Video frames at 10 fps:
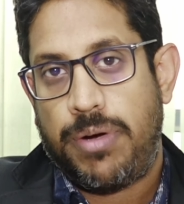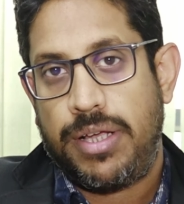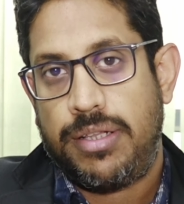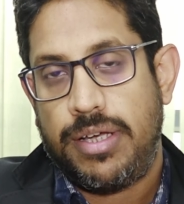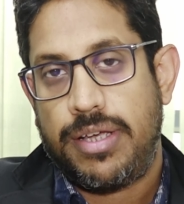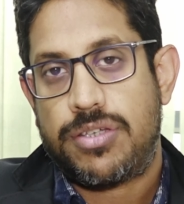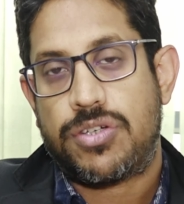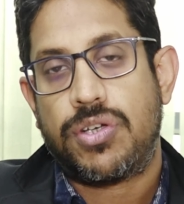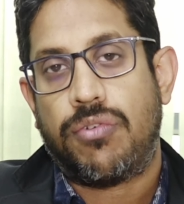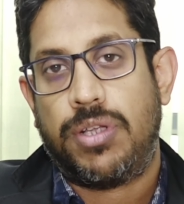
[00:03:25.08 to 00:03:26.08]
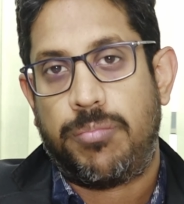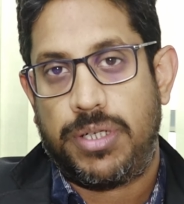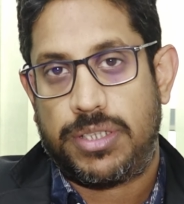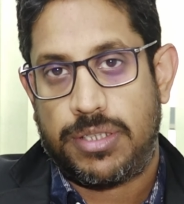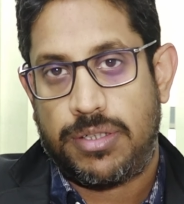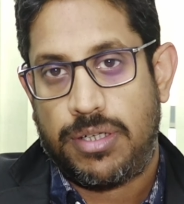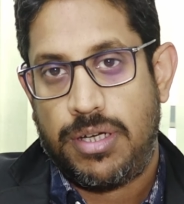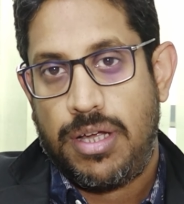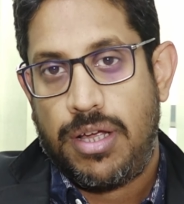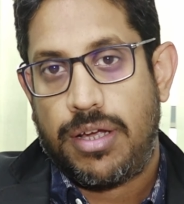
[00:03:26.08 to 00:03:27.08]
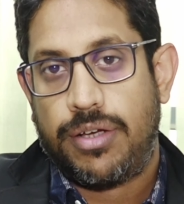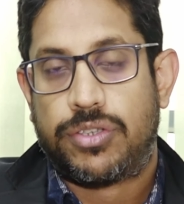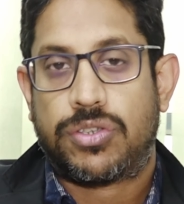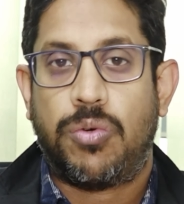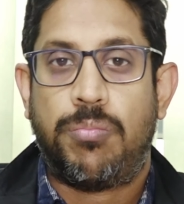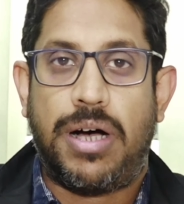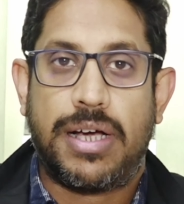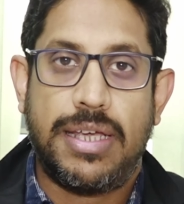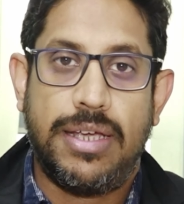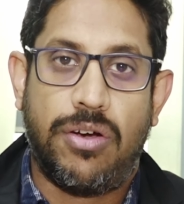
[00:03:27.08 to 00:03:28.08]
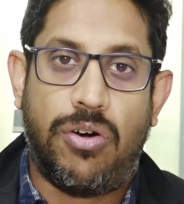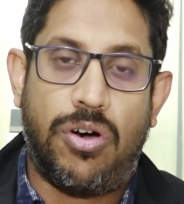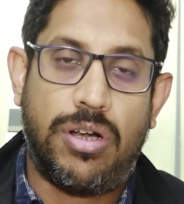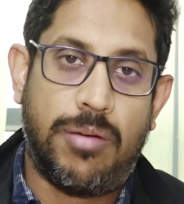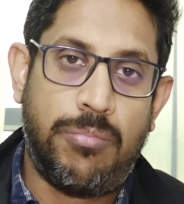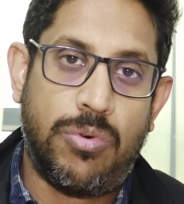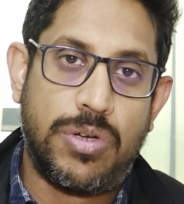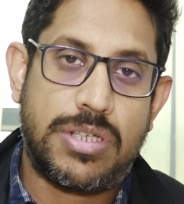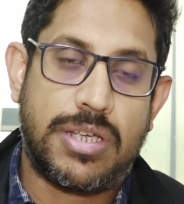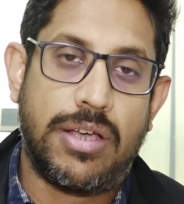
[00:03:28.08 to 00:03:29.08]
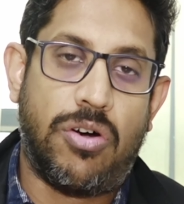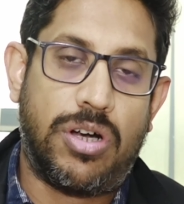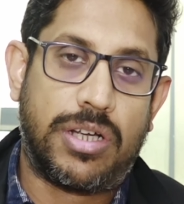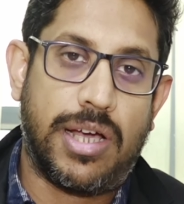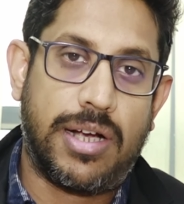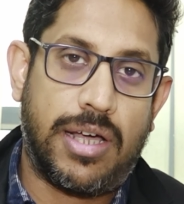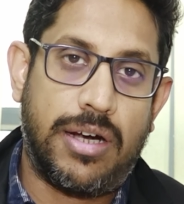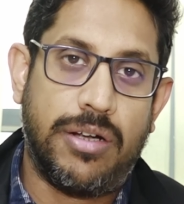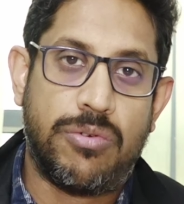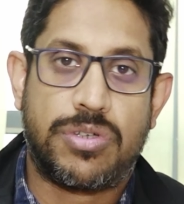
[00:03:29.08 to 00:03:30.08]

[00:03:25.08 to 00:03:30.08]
बाय द हिस्ट्री ऑफ द पेशेंट इसको बाकी और हम लोग इसके और क्या कारण है